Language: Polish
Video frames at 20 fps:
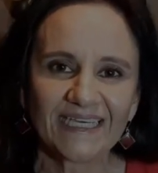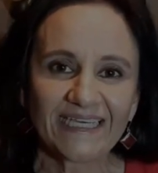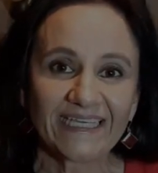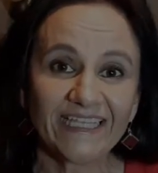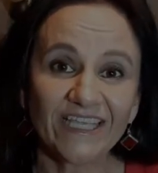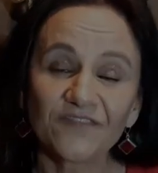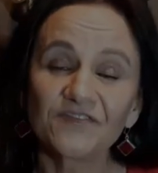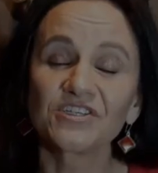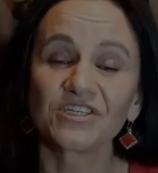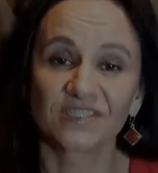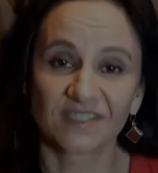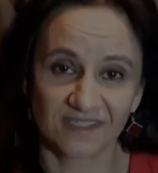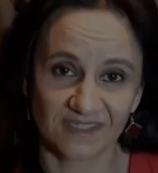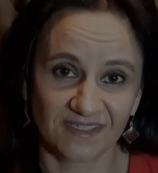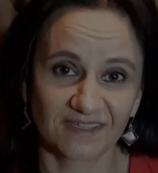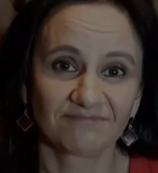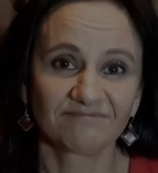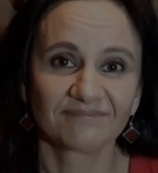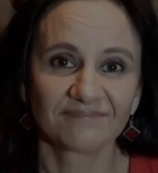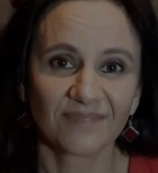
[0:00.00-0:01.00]
Nie
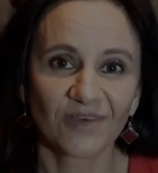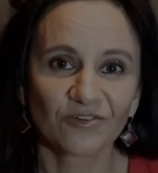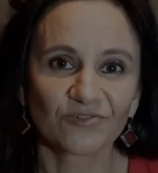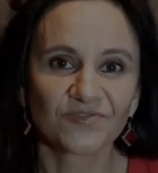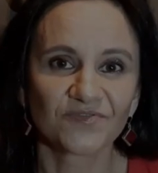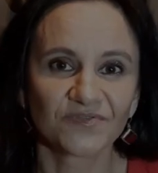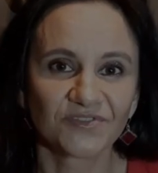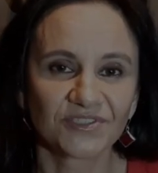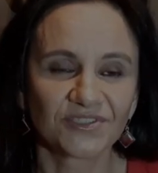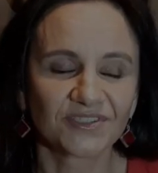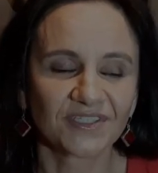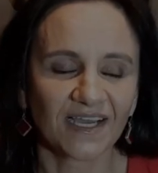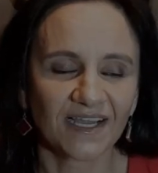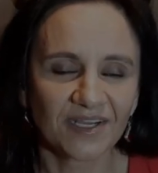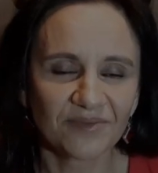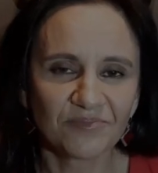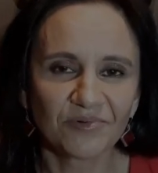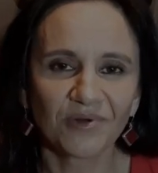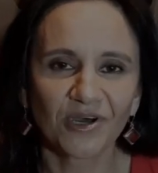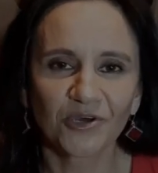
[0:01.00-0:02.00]
wszyscy, oczywiście,
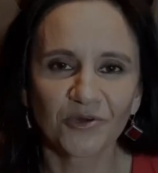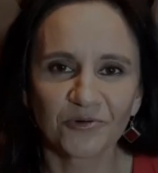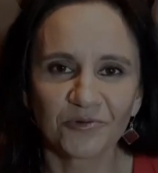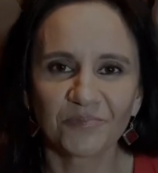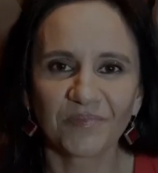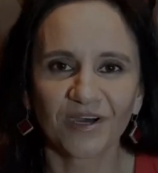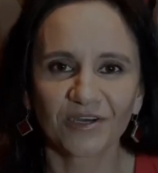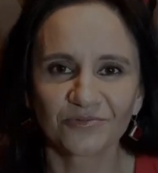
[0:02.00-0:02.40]
ale była grupa,